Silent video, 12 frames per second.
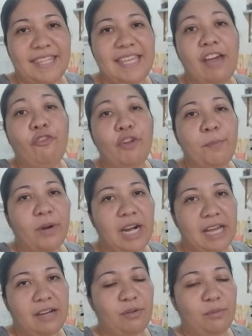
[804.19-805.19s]
Ya fui por
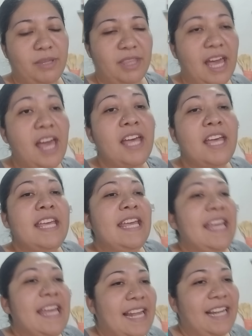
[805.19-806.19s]
la comida
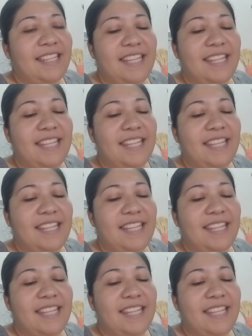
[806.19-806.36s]
el